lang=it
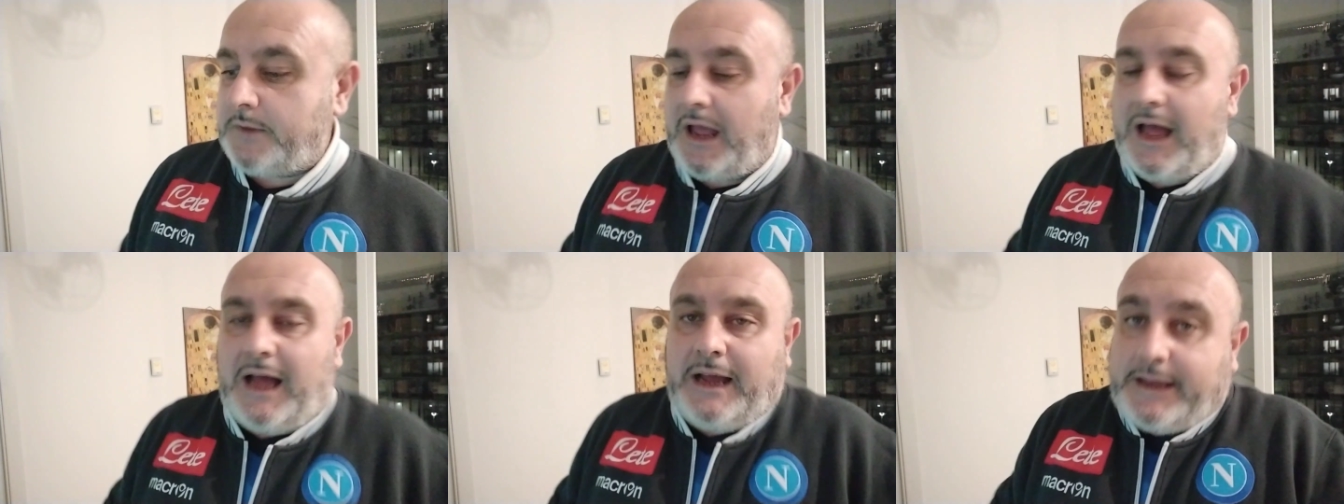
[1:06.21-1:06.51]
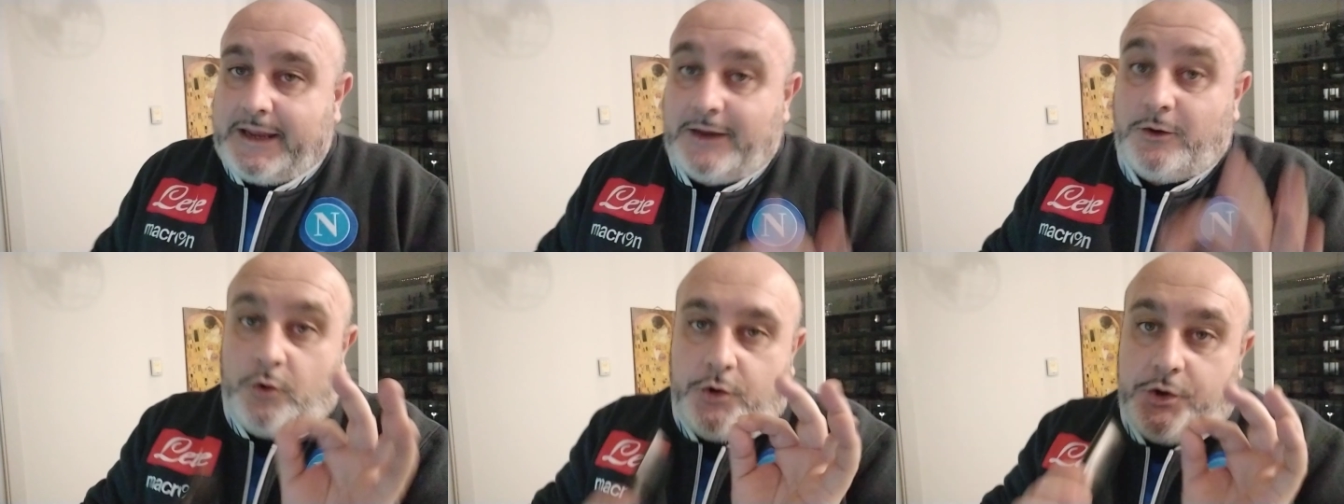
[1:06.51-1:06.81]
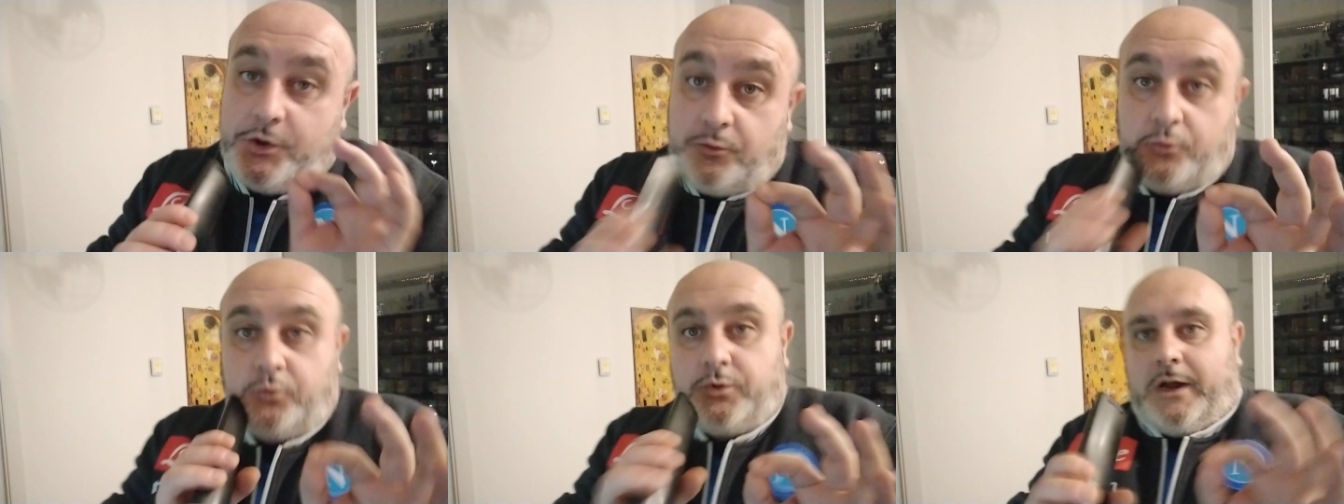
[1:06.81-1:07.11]
Anche
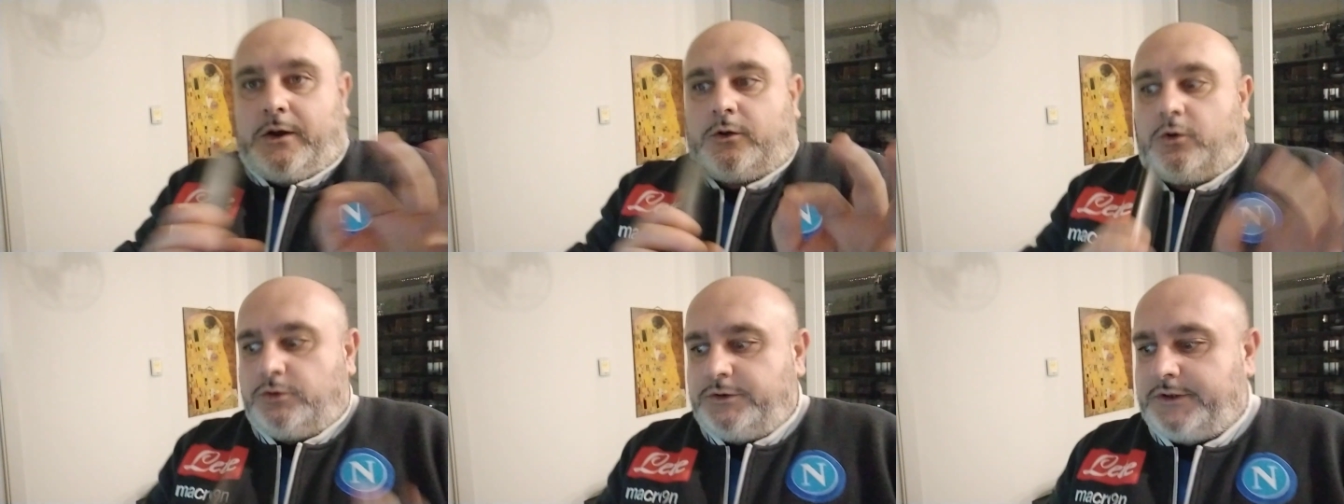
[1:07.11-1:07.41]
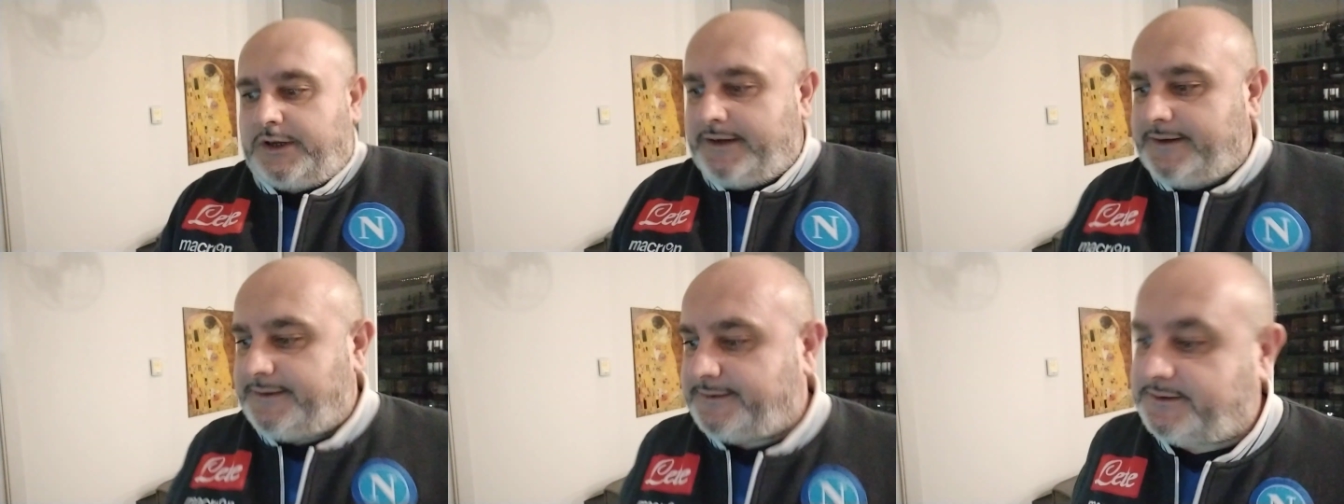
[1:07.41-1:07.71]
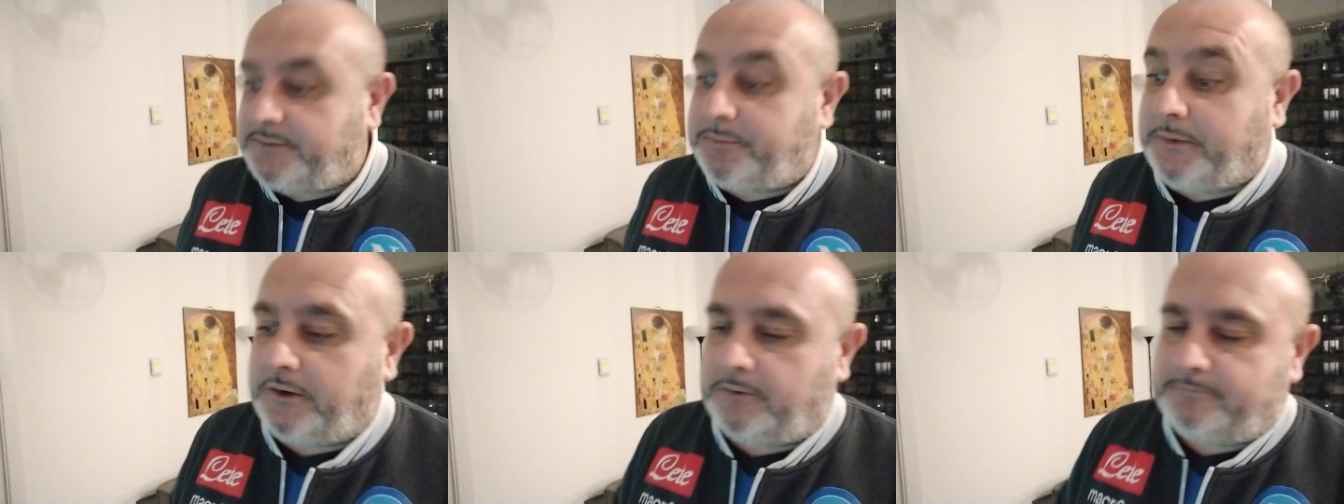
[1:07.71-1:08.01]
noi una con
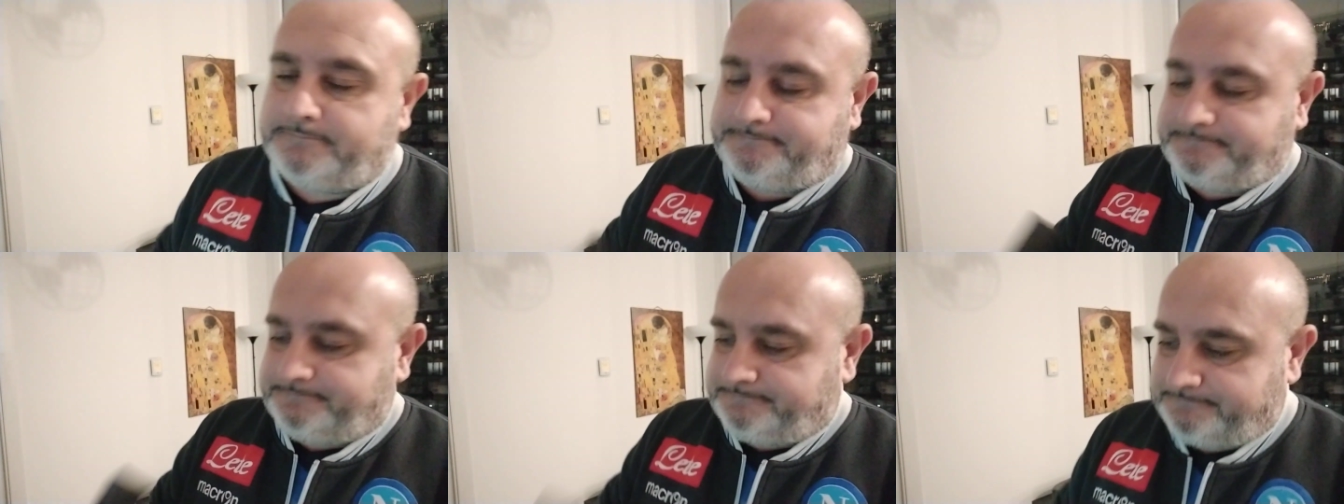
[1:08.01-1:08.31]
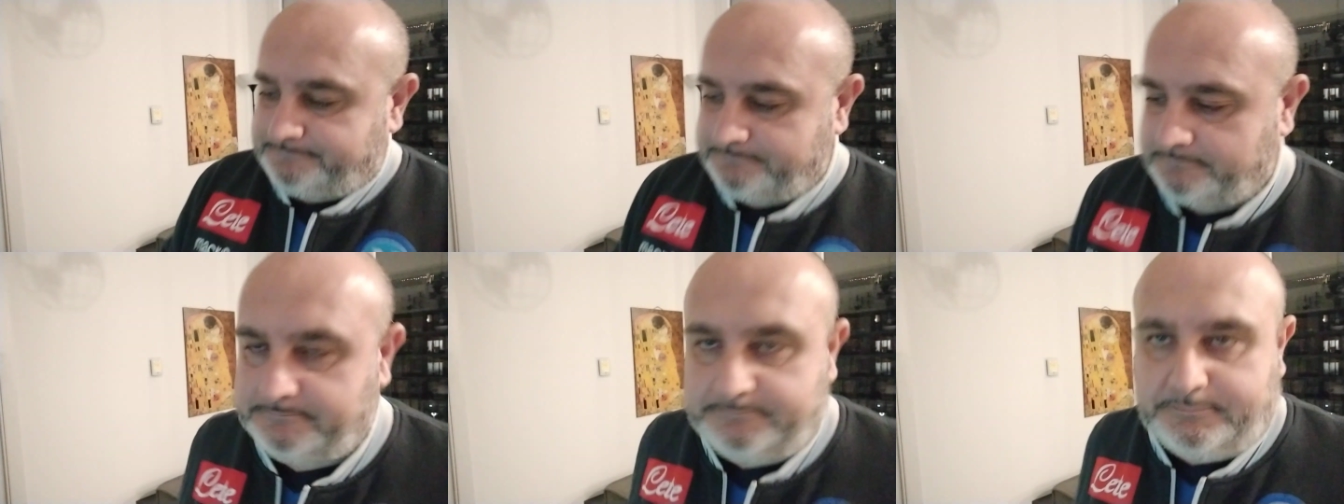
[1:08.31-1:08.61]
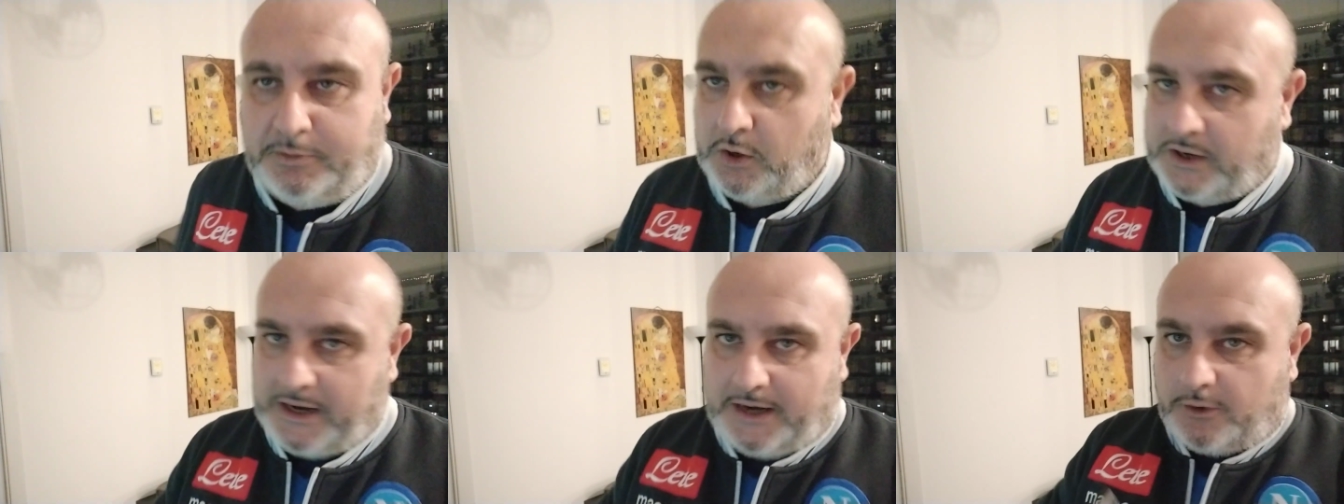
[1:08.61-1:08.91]
Driss, però
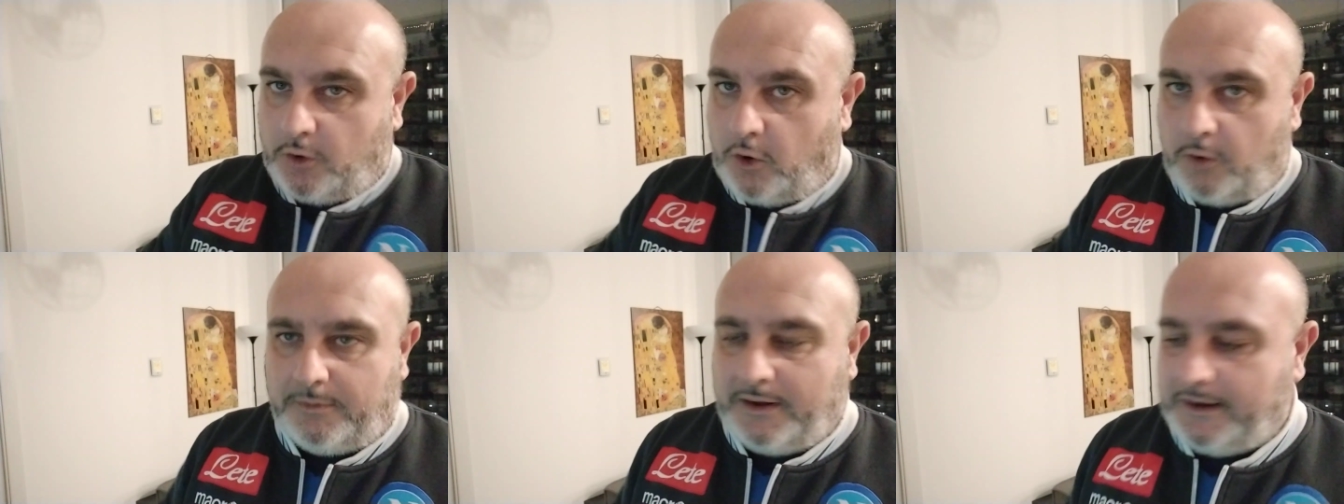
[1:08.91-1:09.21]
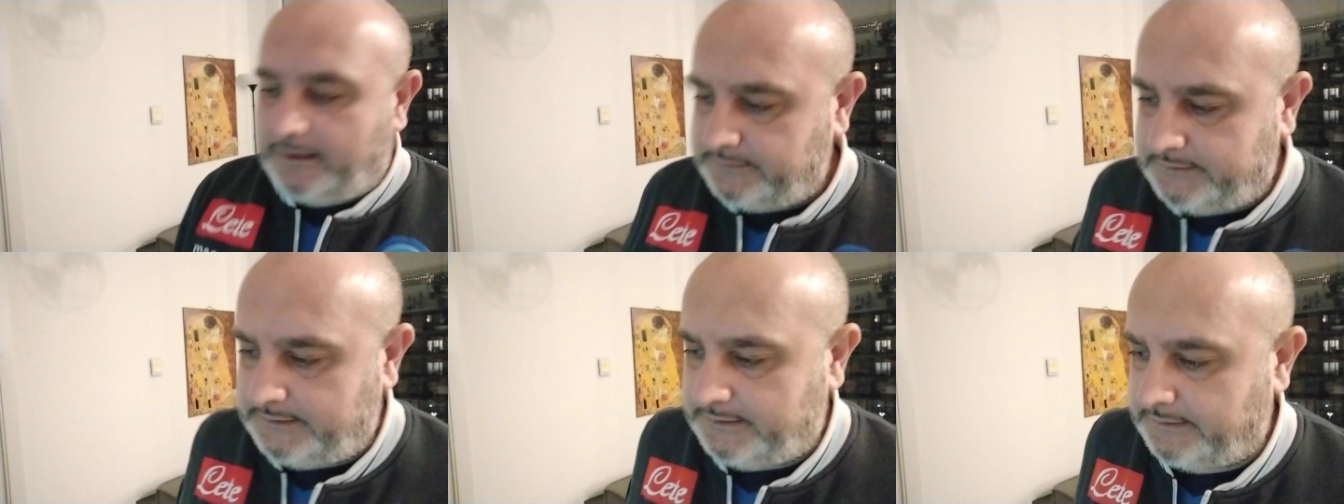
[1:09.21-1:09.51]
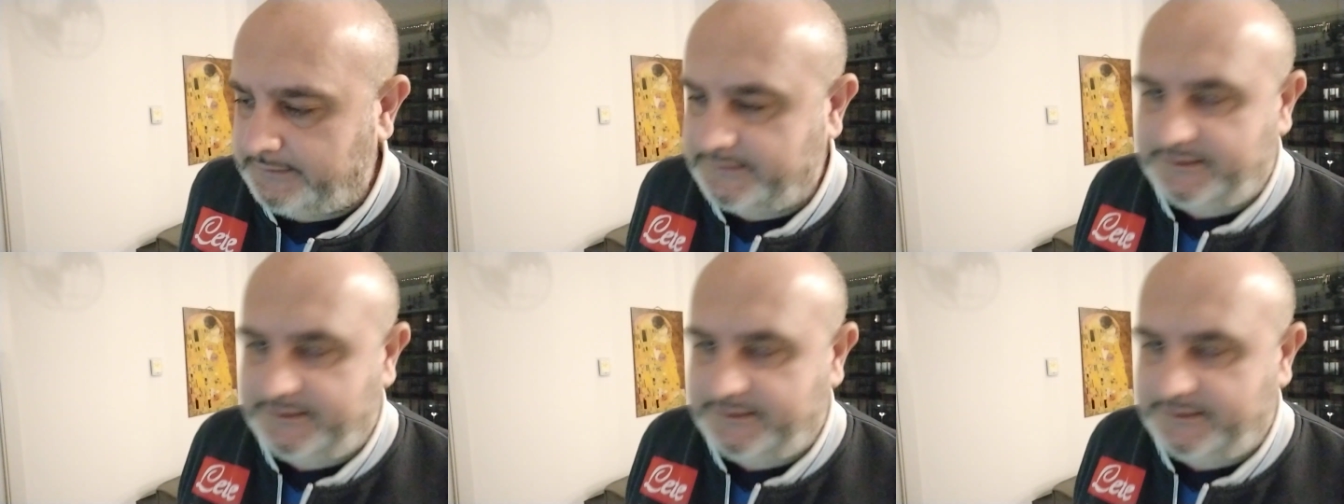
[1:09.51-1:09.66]
poca roba.